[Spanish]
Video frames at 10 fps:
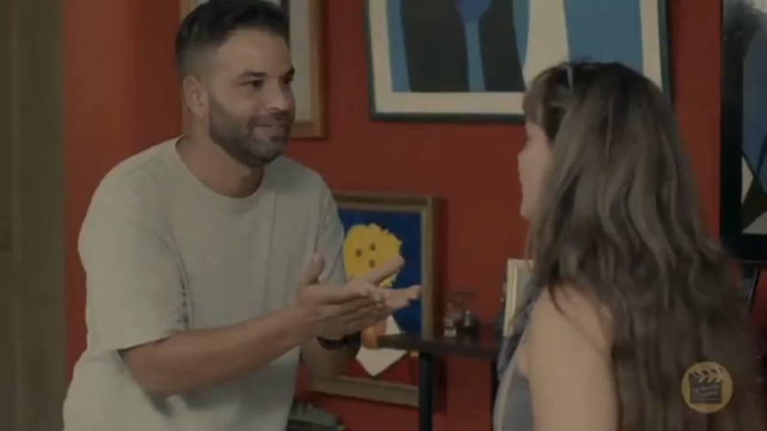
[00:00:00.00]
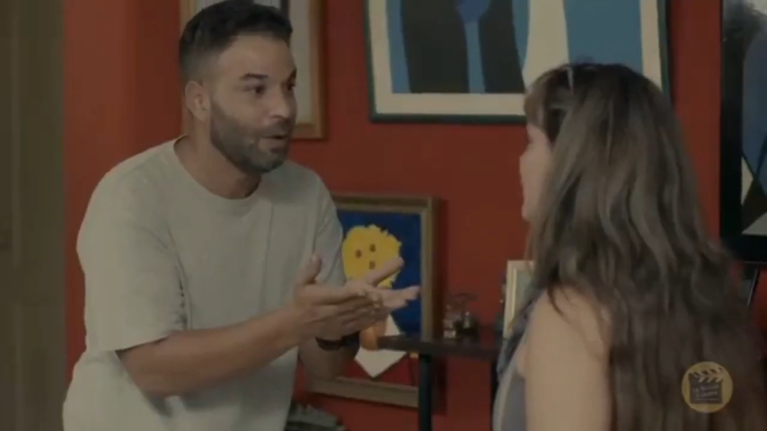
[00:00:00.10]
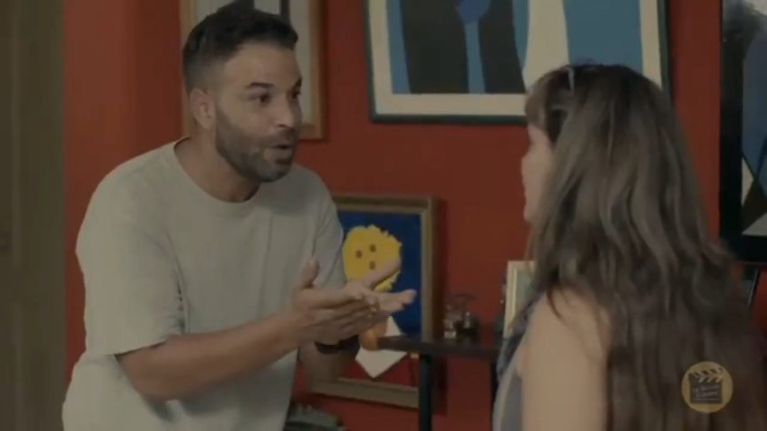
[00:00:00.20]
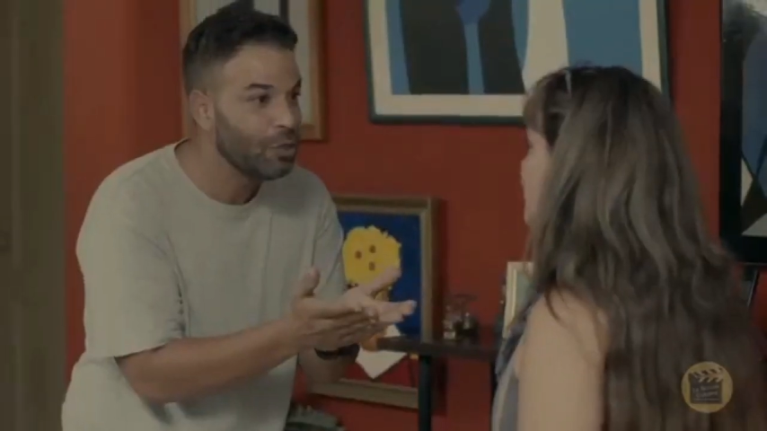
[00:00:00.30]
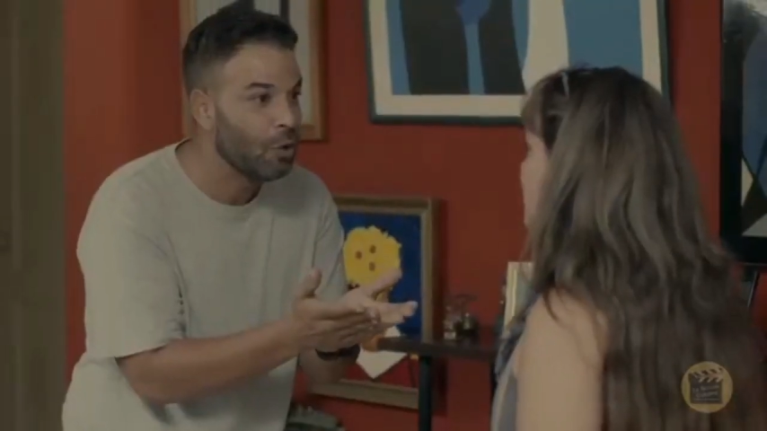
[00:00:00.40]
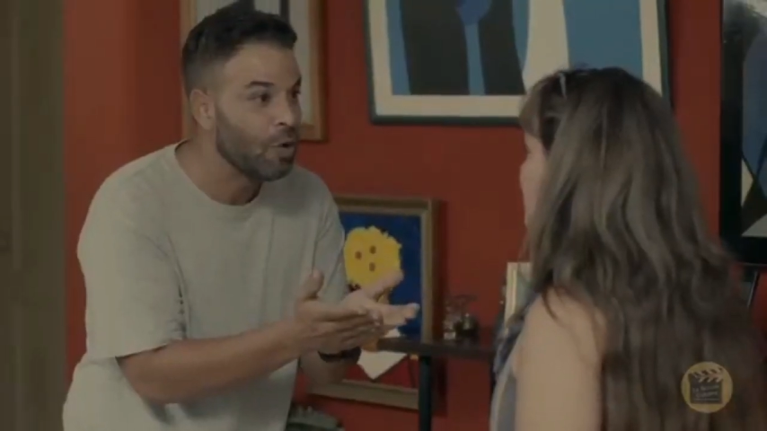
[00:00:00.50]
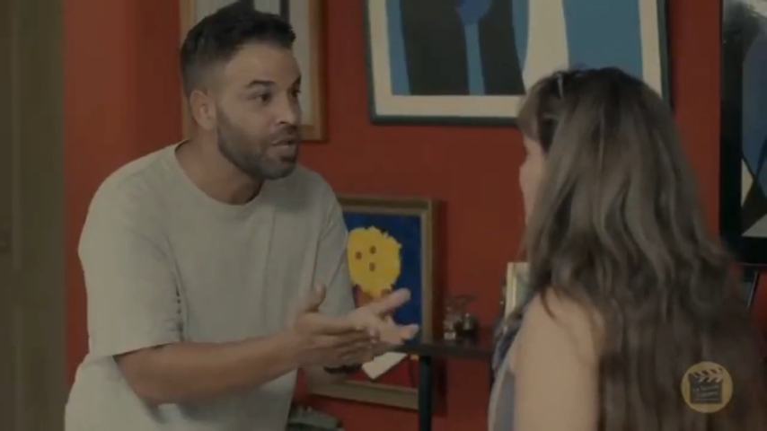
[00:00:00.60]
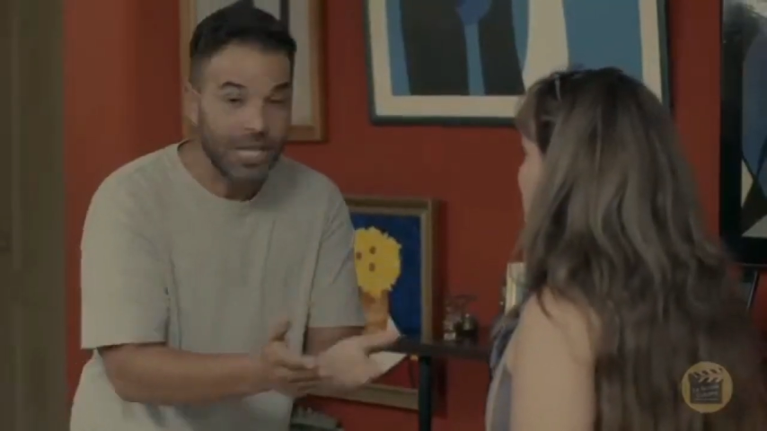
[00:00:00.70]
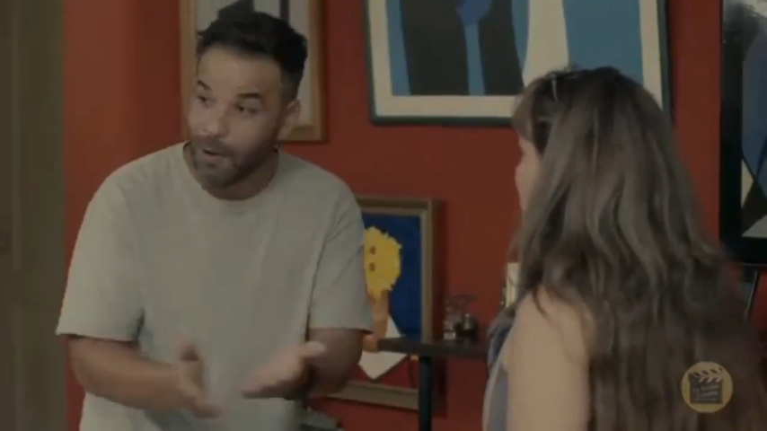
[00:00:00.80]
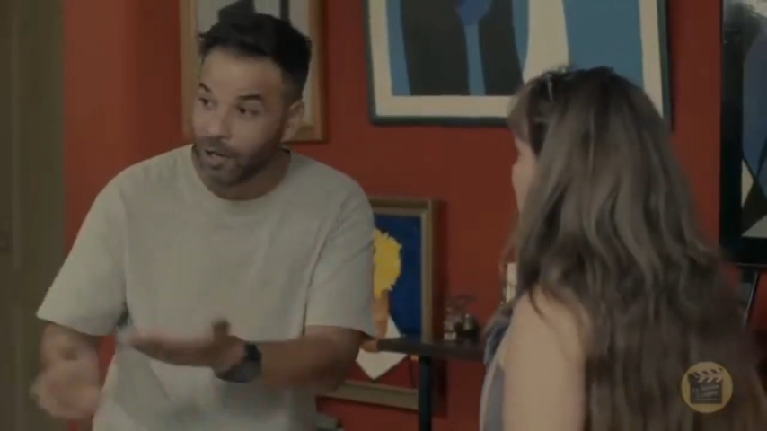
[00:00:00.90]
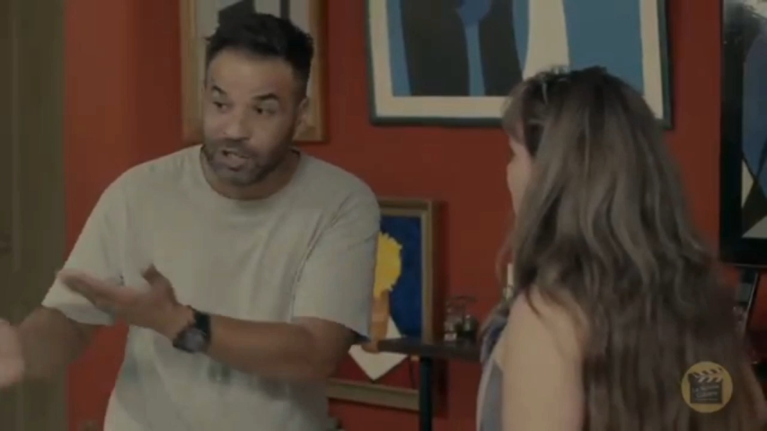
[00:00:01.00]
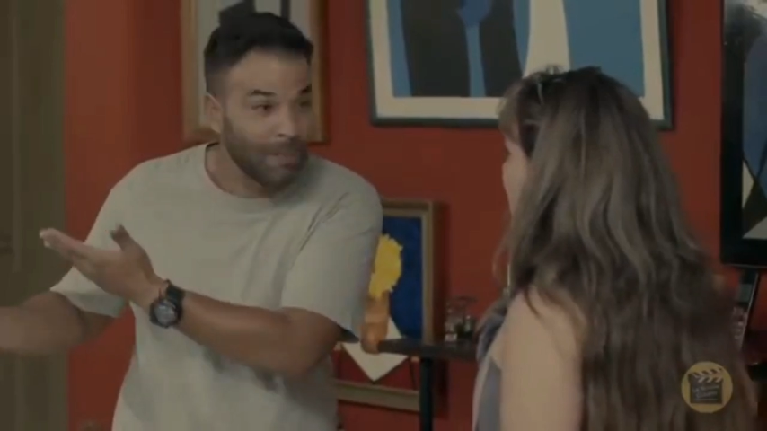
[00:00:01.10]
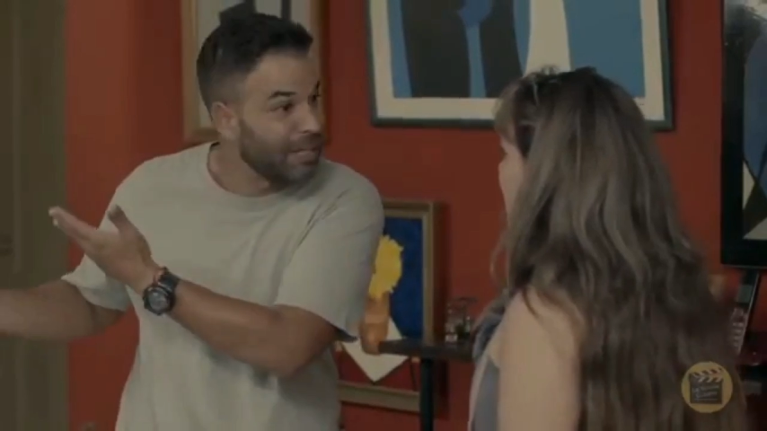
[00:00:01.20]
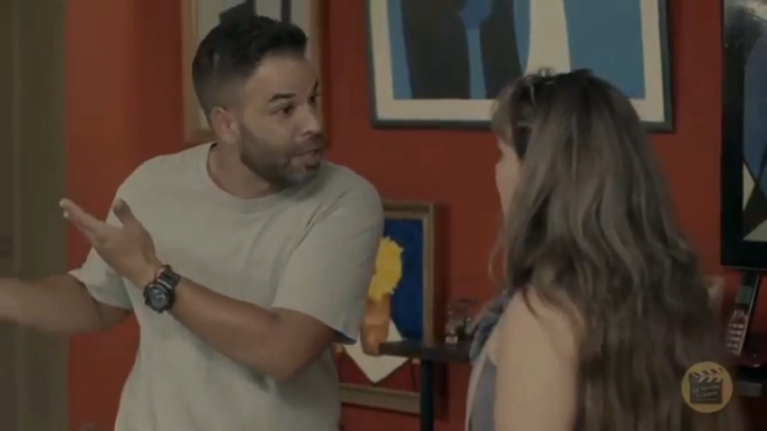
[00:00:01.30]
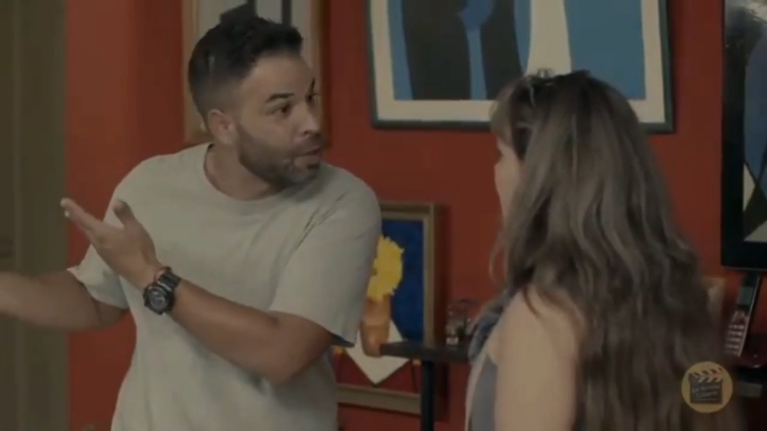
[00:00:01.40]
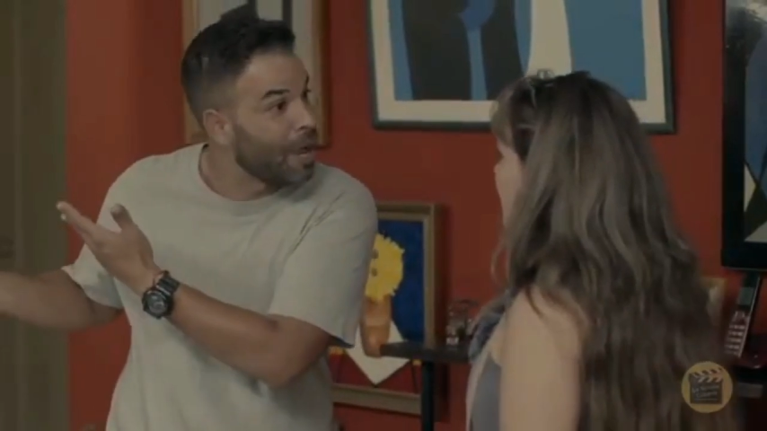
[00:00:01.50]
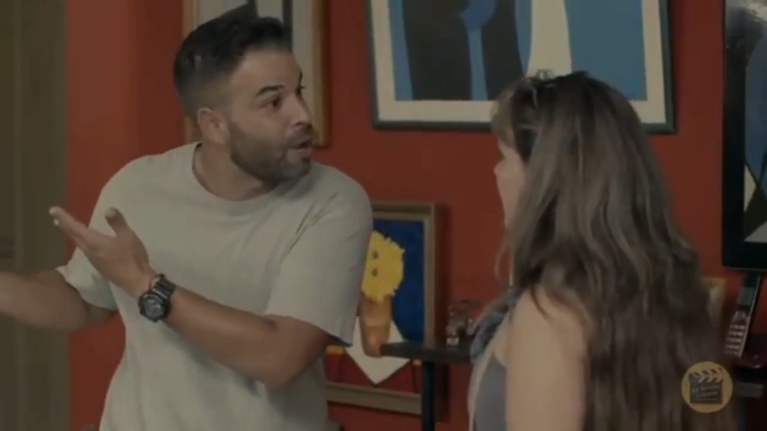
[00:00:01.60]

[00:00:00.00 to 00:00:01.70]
¿De acuerdo? Llévalo al cementerio